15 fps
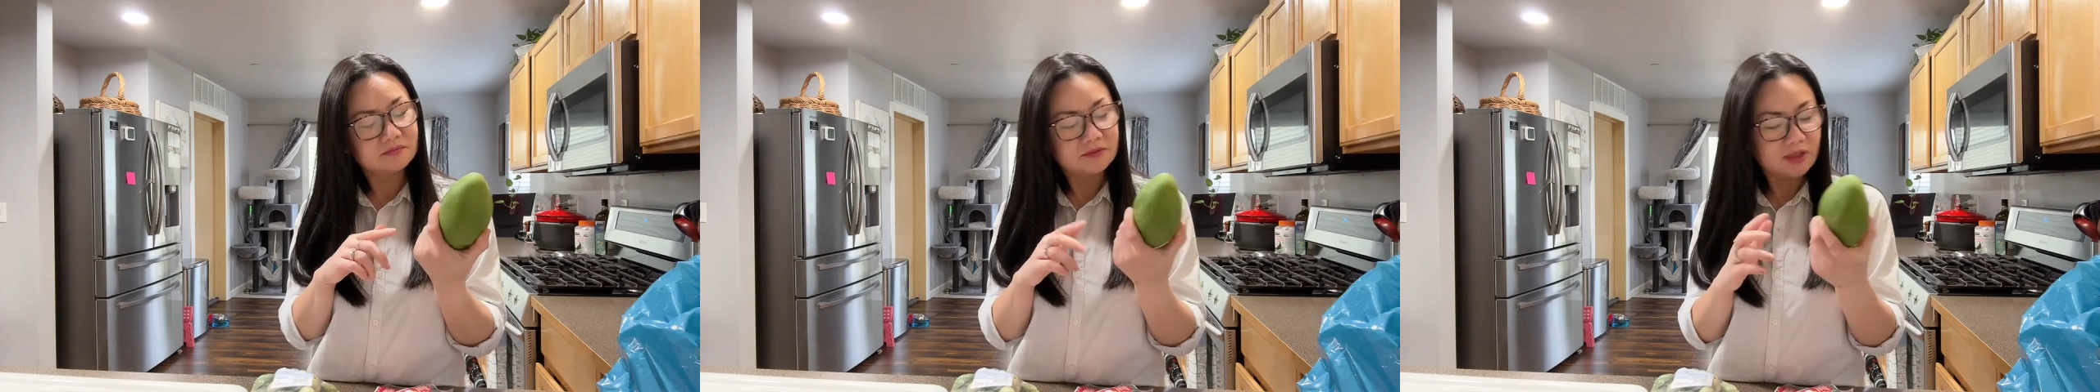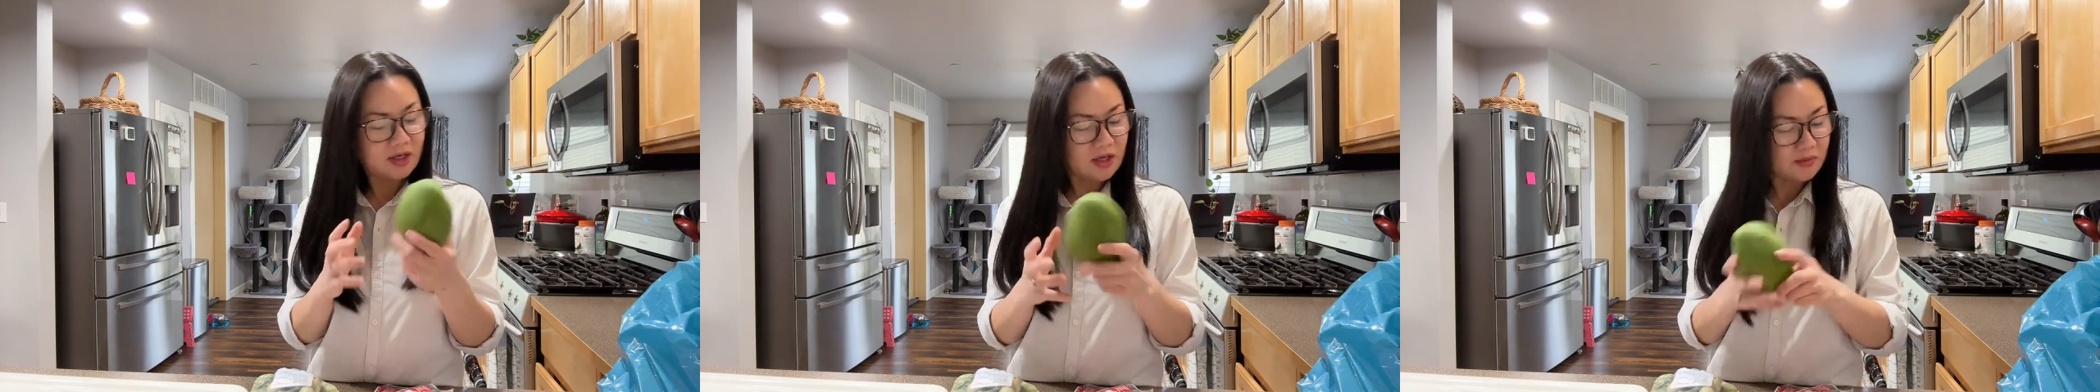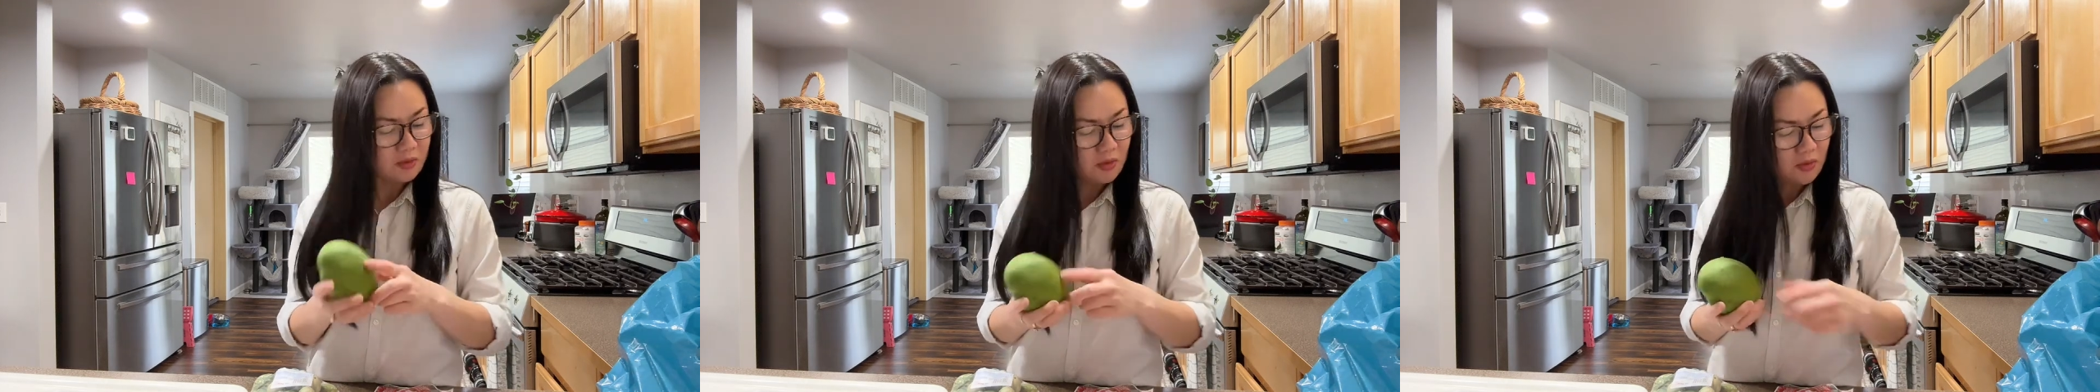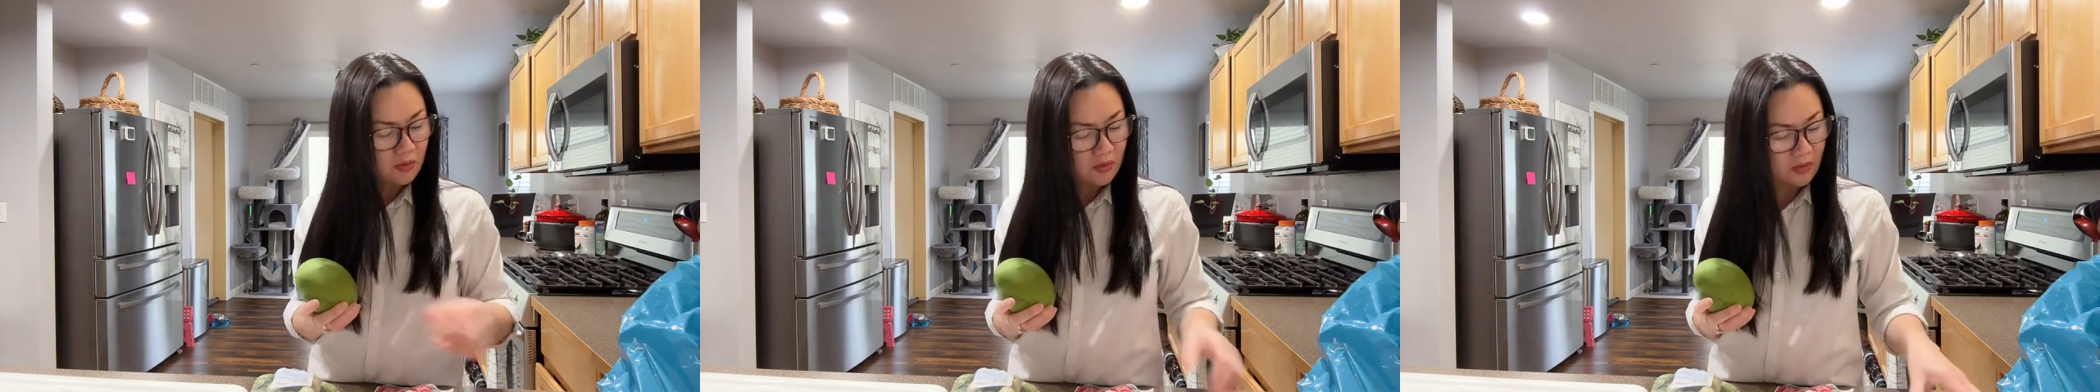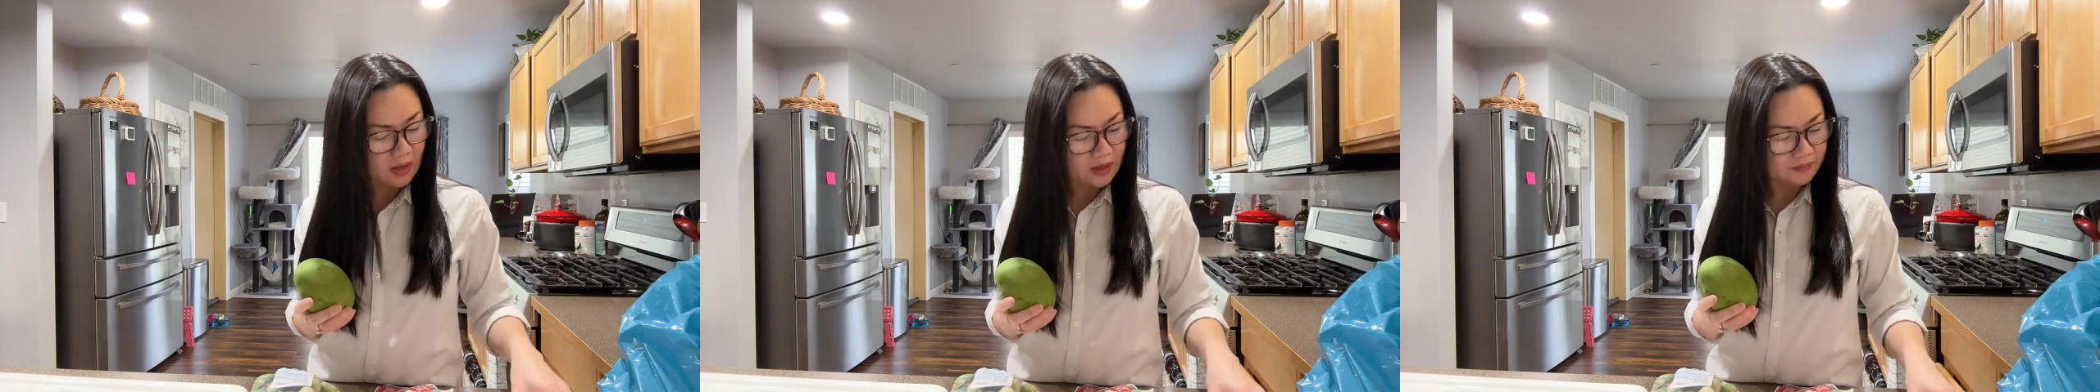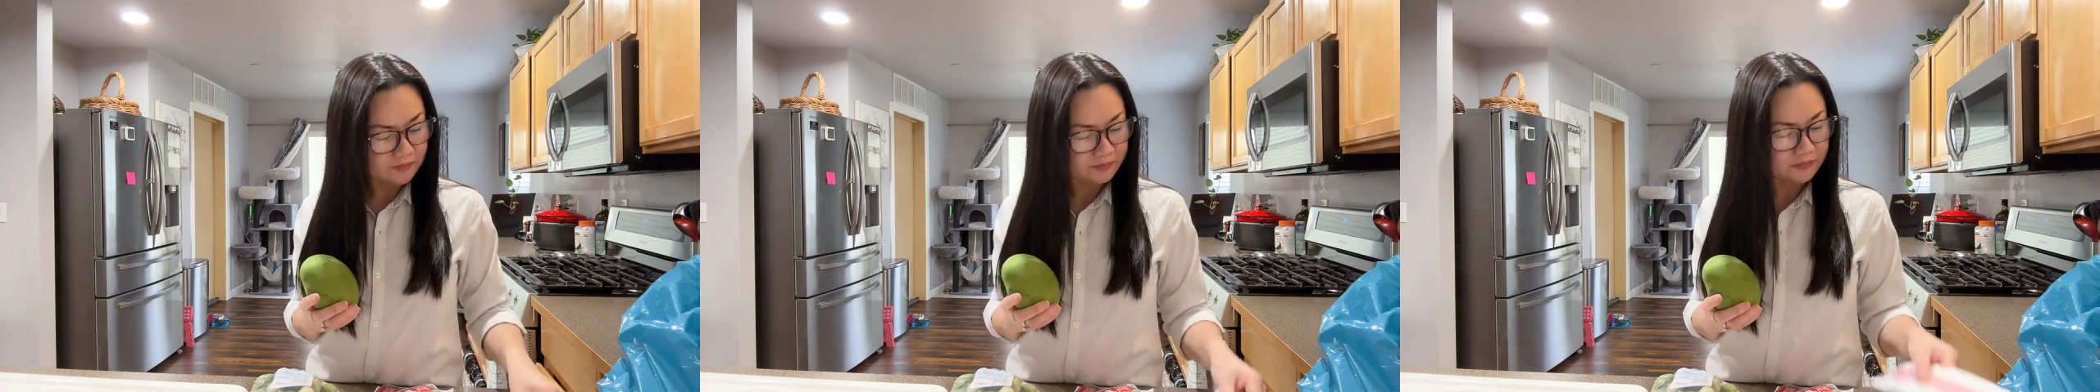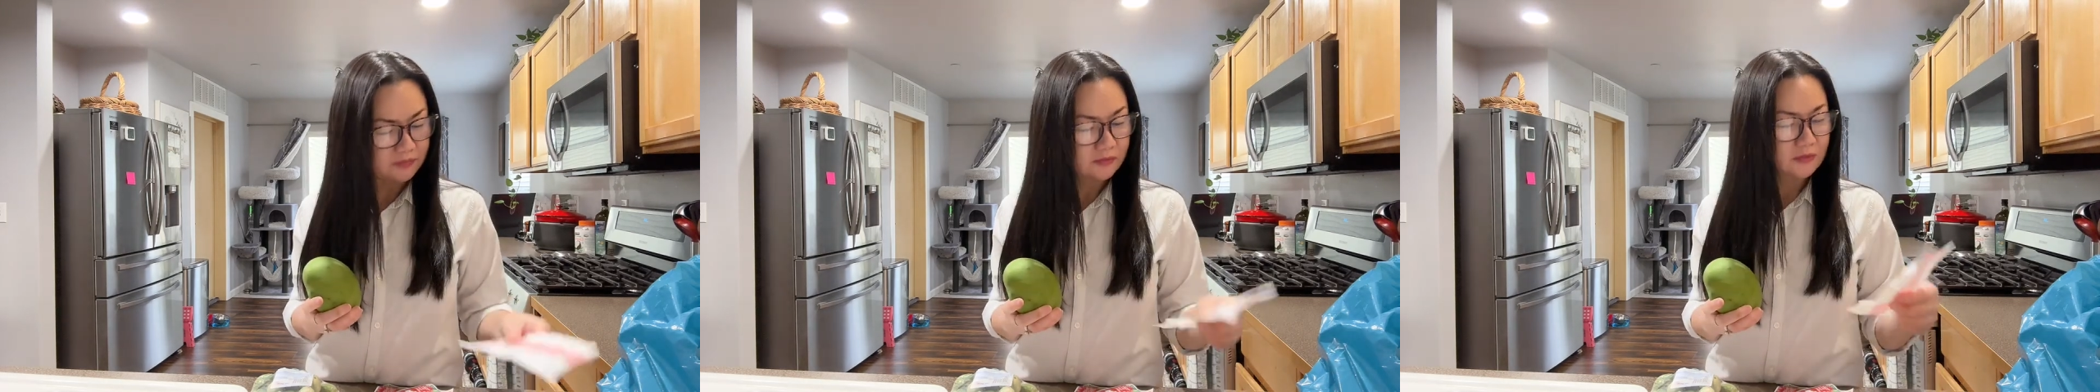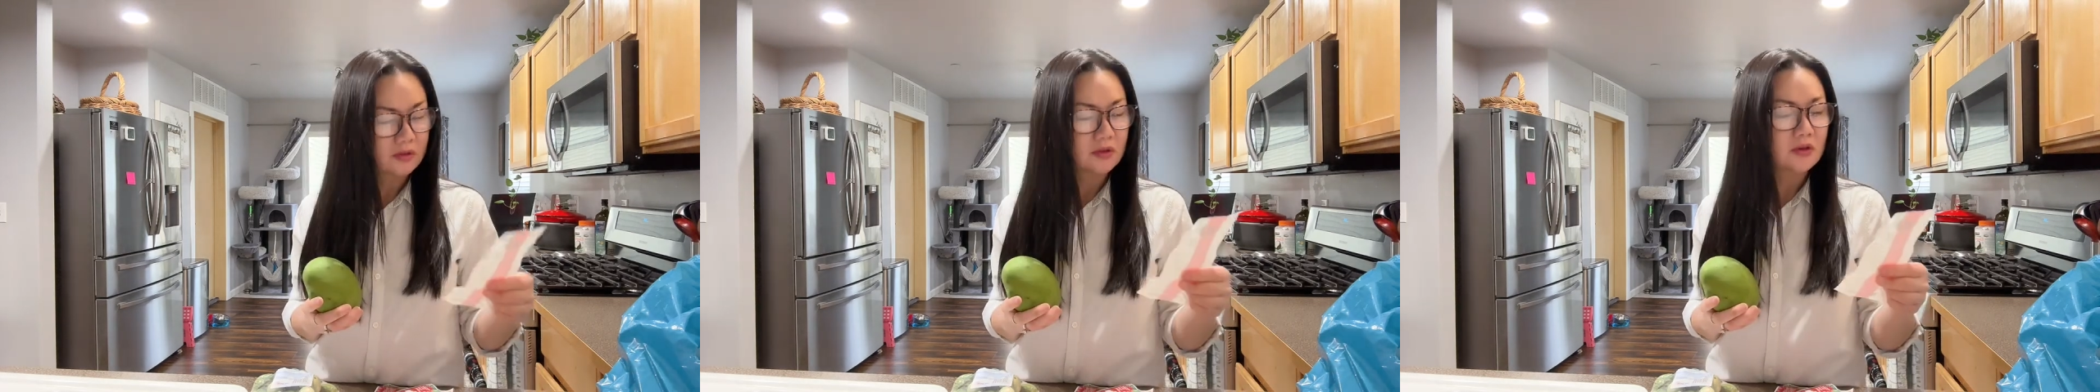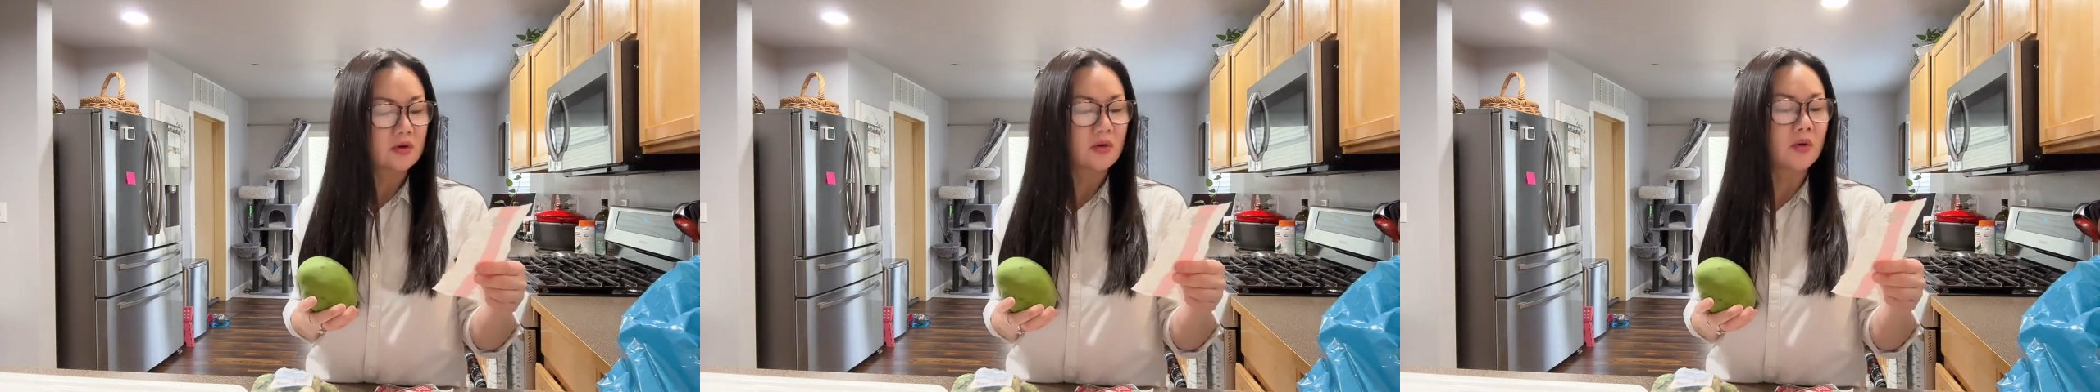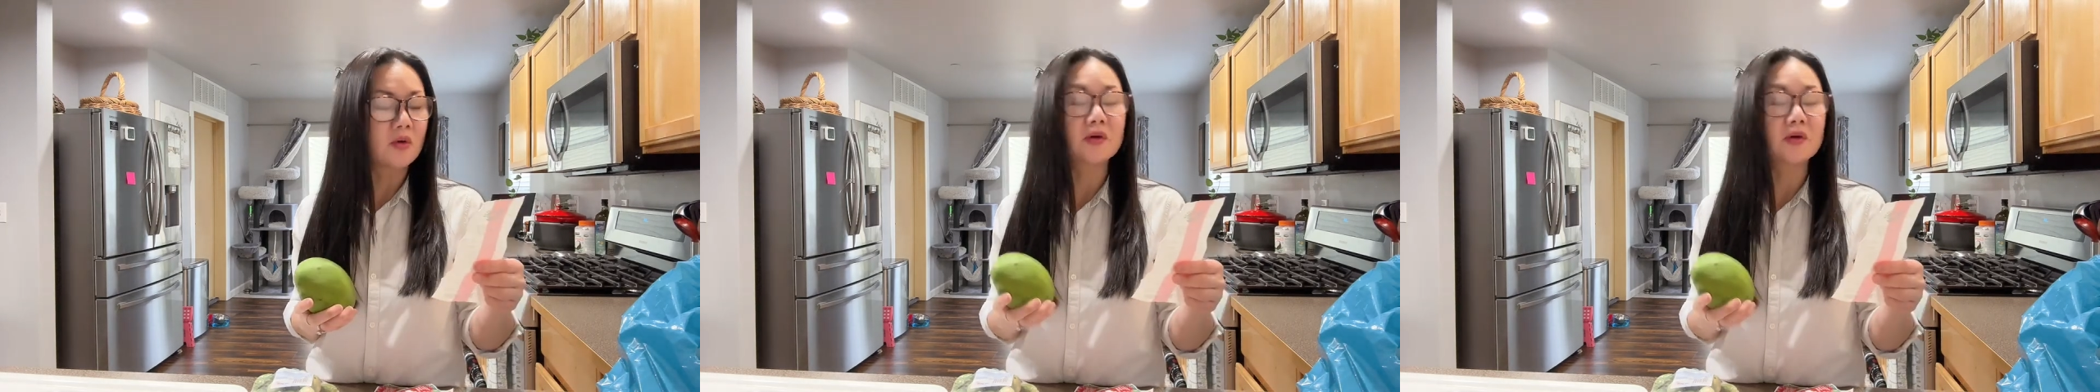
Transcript: เอ๊บ่ฮู้ห